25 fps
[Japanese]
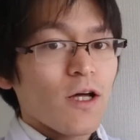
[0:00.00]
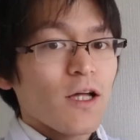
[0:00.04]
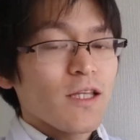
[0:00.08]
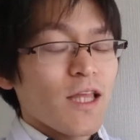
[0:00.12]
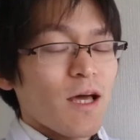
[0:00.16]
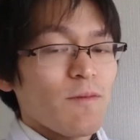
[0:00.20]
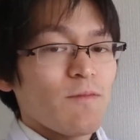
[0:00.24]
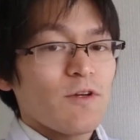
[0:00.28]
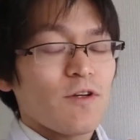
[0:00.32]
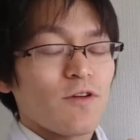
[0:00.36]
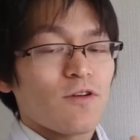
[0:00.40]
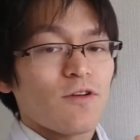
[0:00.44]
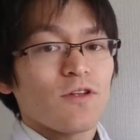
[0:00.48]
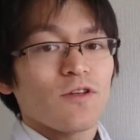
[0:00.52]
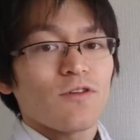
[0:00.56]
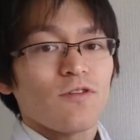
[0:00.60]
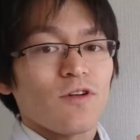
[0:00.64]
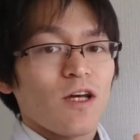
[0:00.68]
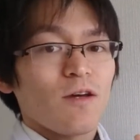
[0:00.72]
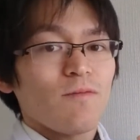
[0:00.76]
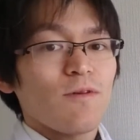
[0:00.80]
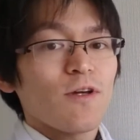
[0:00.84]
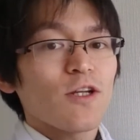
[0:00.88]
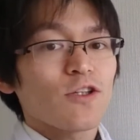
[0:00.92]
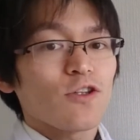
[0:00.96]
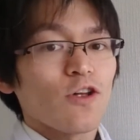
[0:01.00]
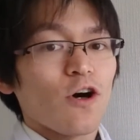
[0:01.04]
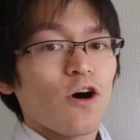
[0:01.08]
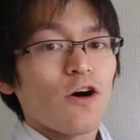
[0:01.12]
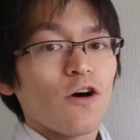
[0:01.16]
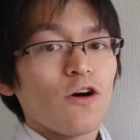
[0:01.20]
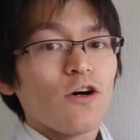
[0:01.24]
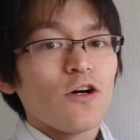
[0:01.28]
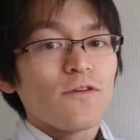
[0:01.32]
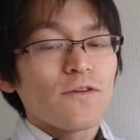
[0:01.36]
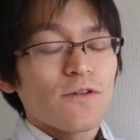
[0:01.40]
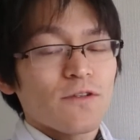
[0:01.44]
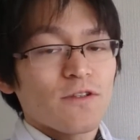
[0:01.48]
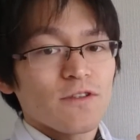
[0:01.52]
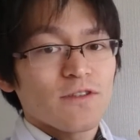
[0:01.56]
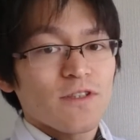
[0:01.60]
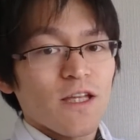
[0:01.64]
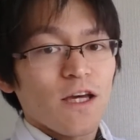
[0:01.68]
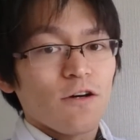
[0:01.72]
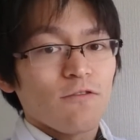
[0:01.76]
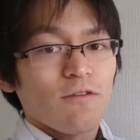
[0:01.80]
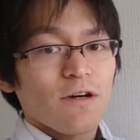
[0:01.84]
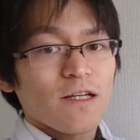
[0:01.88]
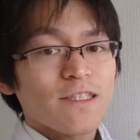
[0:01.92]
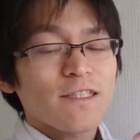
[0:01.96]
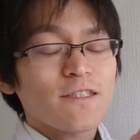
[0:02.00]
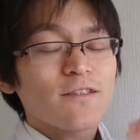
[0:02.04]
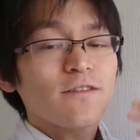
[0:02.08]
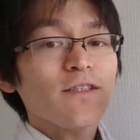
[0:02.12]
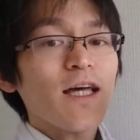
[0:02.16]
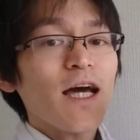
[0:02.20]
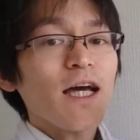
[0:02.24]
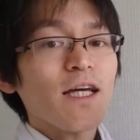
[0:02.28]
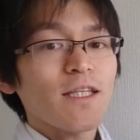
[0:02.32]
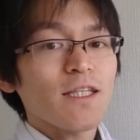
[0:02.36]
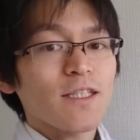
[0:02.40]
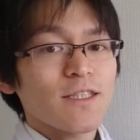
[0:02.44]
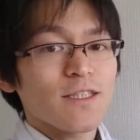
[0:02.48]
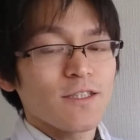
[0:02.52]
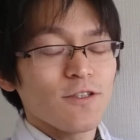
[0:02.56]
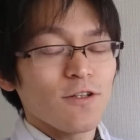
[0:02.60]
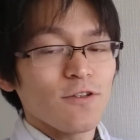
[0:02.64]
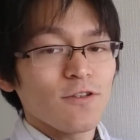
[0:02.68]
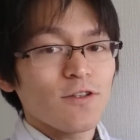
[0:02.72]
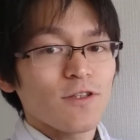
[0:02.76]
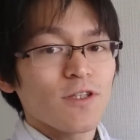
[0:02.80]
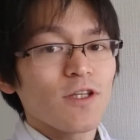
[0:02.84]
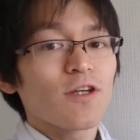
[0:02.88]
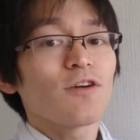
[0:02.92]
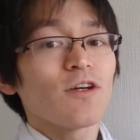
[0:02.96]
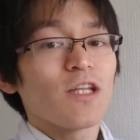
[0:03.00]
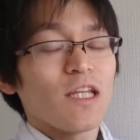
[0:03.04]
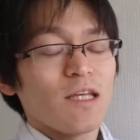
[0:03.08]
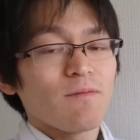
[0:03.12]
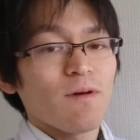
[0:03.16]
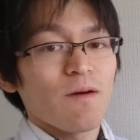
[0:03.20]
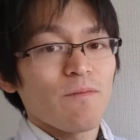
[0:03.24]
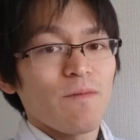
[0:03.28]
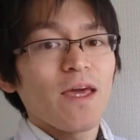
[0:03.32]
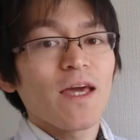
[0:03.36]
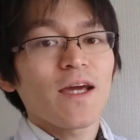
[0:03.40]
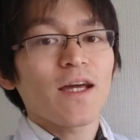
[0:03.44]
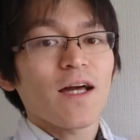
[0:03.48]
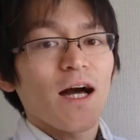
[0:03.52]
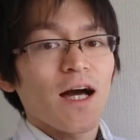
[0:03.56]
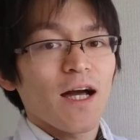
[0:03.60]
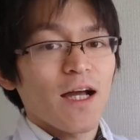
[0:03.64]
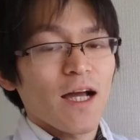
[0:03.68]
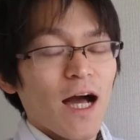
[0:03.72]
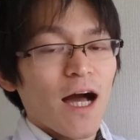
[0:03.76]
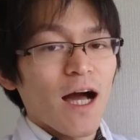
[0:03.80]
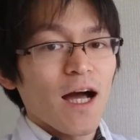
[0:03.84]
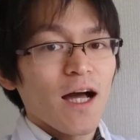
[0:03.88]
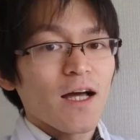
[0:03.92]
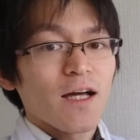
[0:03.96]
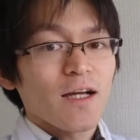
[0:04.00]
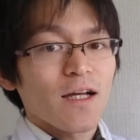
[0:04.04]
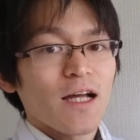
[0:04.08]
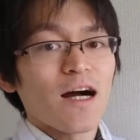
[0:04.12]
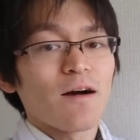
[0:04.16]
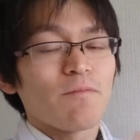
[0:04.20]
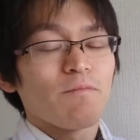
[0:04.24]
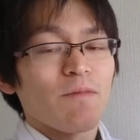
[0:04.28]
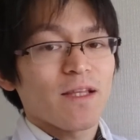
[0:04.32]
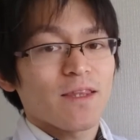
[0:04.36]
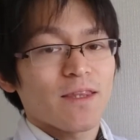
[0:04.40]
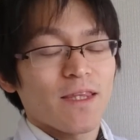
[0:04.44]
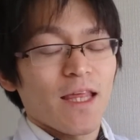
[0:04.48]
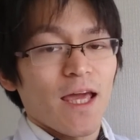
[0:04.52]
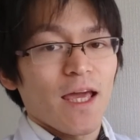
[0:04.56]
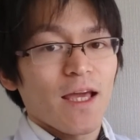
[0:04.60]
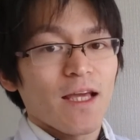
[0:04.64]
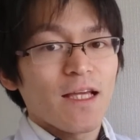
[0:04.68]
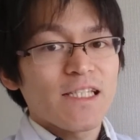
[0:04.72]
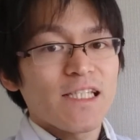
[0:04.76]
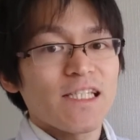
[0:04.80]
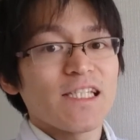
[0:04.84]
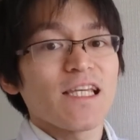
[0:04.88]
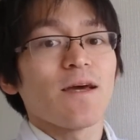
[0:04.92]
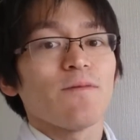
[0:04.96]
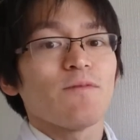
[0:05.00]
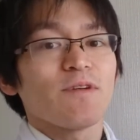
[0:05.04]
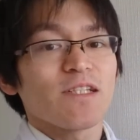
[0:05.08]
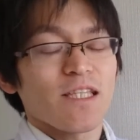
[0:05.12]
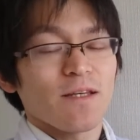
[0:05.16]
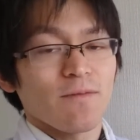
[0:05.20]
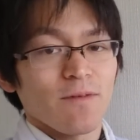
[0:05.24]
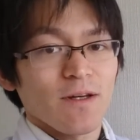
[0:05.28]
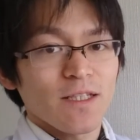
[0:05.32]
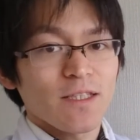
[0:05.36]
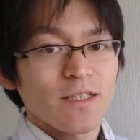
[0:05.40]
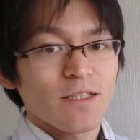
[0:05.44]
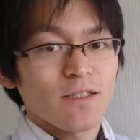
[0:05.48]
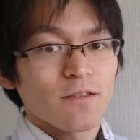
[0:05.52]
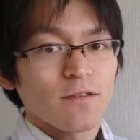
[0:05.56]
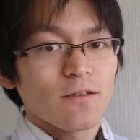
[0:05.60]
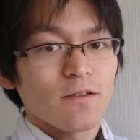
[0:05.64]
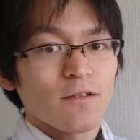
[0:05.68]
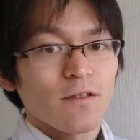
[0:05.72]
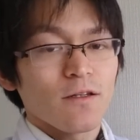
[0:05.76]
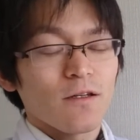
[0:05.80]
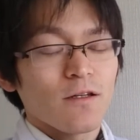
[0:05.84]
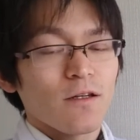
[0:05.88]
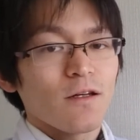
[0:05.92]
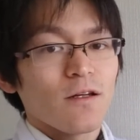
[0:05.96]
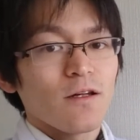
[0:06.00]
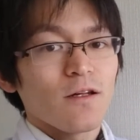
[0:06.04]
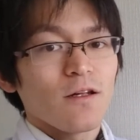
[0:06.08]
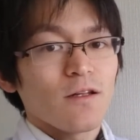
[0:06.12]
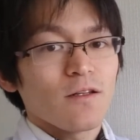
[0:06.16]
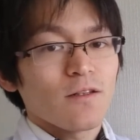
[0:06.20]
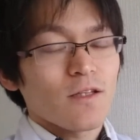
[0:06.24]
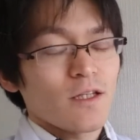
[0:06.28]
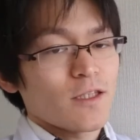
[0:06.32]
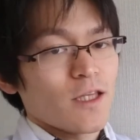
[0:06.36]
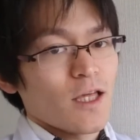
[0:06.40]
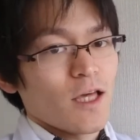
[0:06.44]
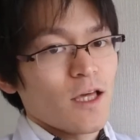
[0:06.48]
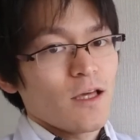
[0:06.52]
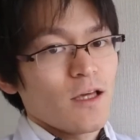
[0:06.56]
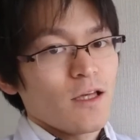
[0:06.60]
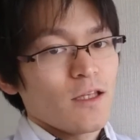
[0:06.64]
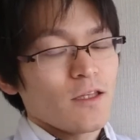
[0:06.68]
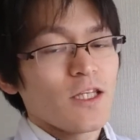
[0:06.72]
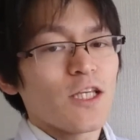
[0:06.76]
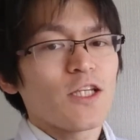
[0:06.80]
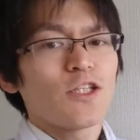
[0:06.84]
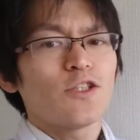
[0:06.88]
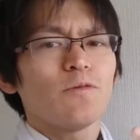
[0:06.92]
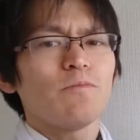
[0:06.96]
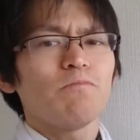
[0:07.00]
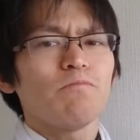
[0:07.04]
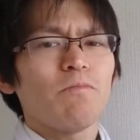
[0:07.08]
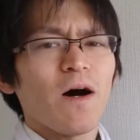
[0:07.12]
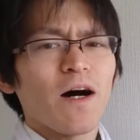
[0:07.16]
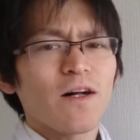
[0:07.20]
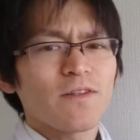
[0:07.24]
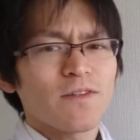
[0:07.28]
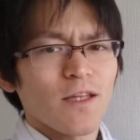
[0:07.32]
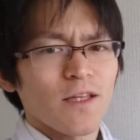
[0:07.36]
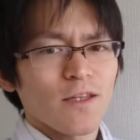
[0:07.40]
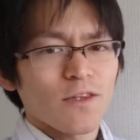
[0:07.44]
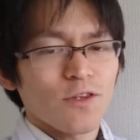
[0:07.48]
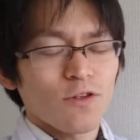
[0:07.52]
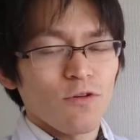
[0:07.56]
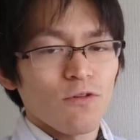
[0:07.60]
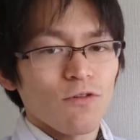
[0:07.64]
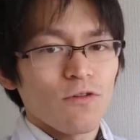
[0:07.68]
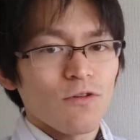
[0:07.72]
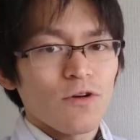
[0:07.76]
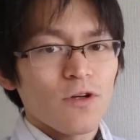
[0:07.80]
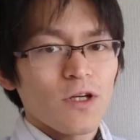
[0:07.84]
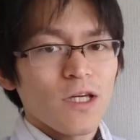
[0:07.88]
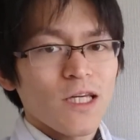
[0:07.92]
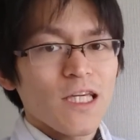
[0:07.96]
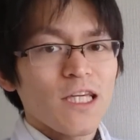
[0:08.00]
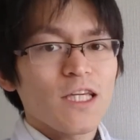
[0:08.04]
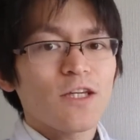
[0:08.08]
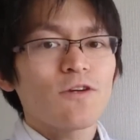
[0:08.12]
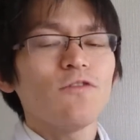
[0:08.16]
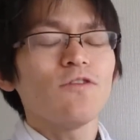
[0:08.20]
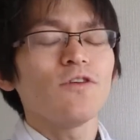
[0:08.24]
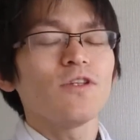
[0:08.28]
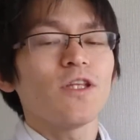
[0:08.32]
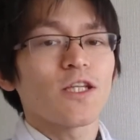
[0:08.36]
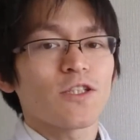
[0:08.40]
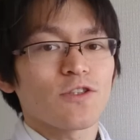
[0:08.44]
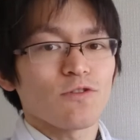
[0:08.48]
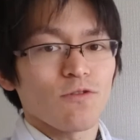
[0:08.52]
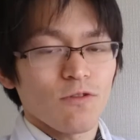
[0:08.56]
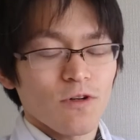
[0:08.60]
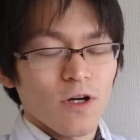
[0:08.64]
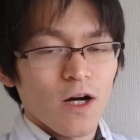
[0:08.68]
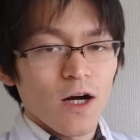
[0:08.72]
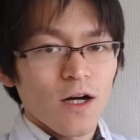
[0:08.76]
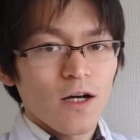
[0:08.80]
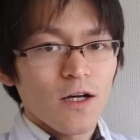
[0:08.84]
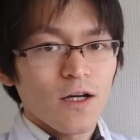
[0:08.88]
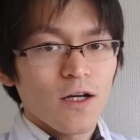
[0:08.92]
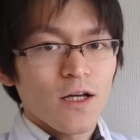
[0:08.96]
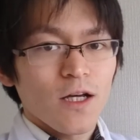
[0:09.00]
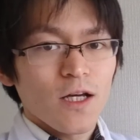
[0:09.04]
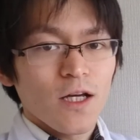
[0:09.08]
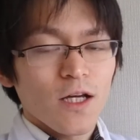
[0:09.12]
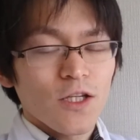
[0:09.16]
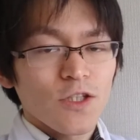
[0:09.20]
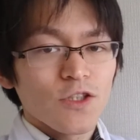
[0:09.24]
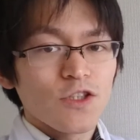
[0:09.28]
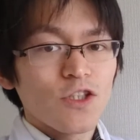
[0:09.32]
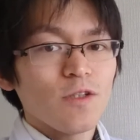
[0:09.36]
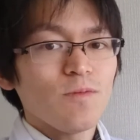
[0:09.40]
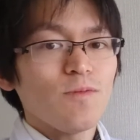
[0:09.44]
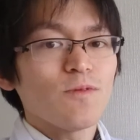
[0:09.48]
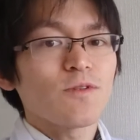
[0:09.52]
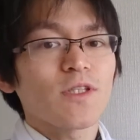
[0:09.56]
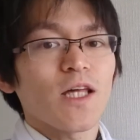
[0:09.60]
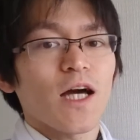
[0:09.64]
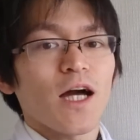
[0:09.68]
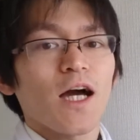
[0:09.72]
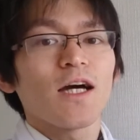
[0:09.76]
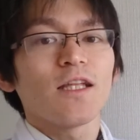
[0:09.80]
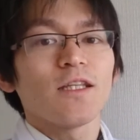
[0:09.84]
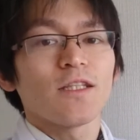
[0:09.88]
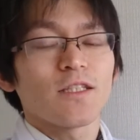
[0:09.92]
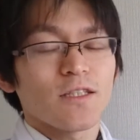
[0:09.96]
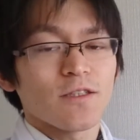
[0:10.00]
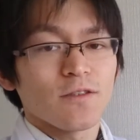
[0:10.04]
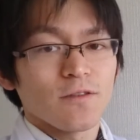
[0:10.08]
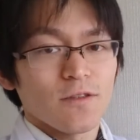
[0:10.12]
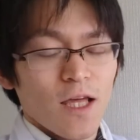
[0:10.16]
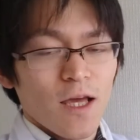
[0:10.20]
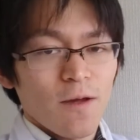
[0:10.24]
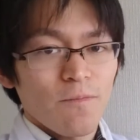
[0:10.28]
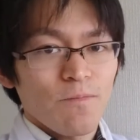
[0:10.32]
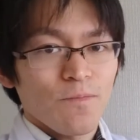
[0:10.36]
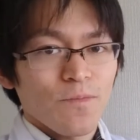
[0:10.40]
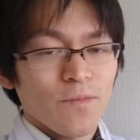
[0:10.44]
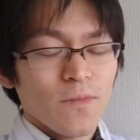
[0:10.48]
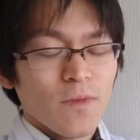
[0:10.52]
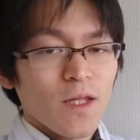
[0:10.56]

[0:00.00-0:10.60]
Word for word: タミフルに比べると副作用は少ないですよっていうふうに今メーカーが頑張って CM してますさて20%低いでしょうか十分高いですよね